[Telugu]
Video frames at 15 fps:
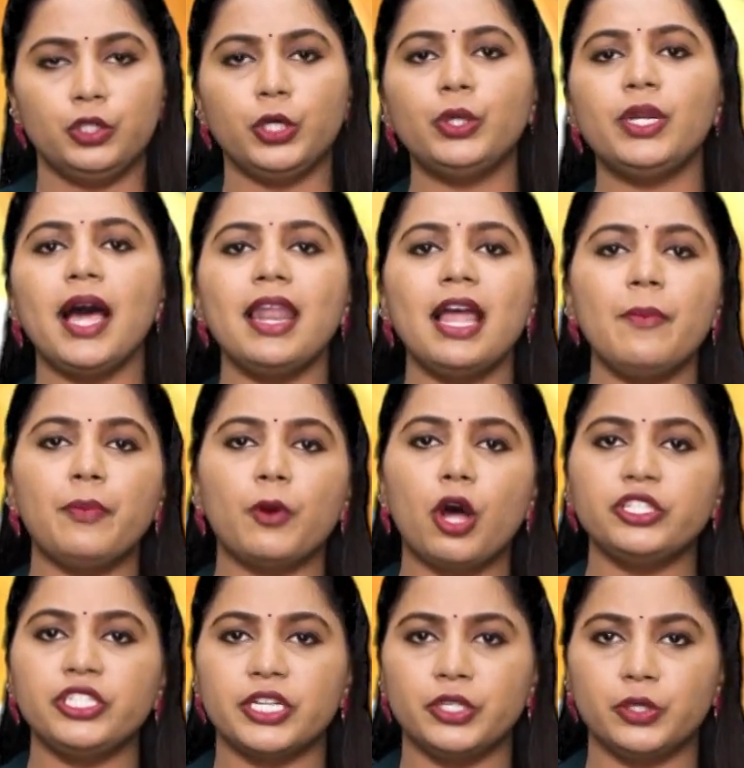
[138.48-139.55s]
జూరాల
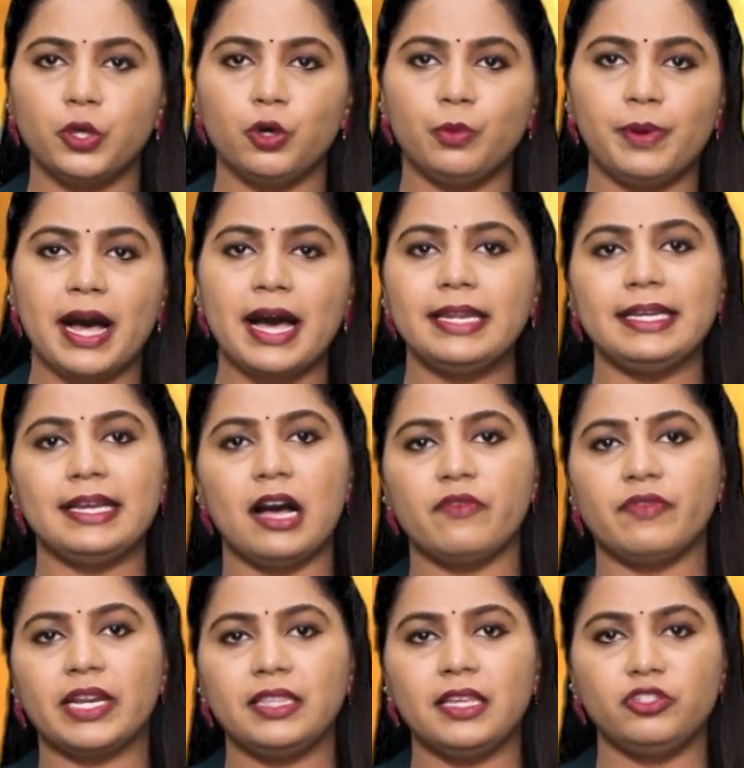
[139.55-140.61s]
ప్రాజెక్టుకు భారీగా
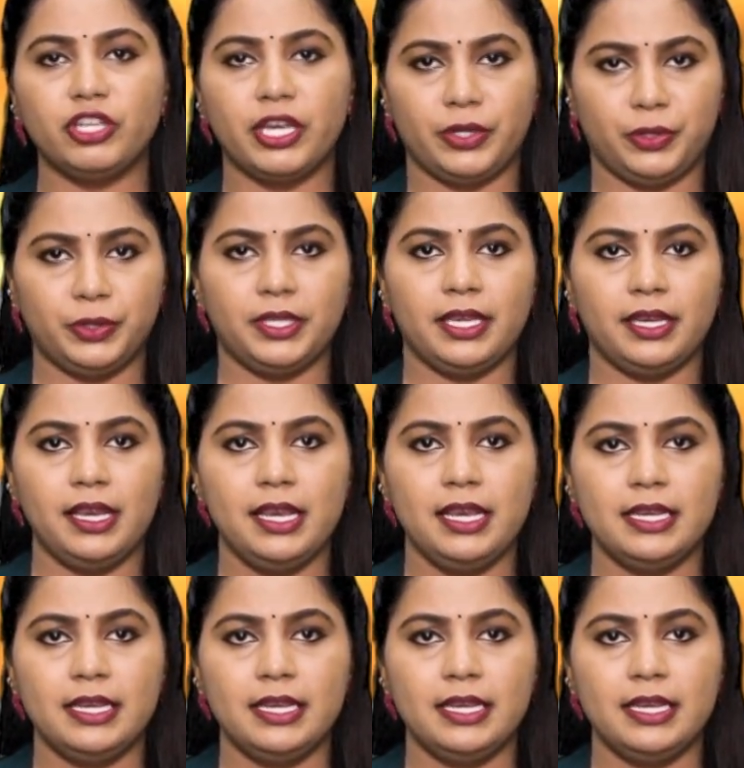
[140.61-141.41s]
వరద చేరుతుంది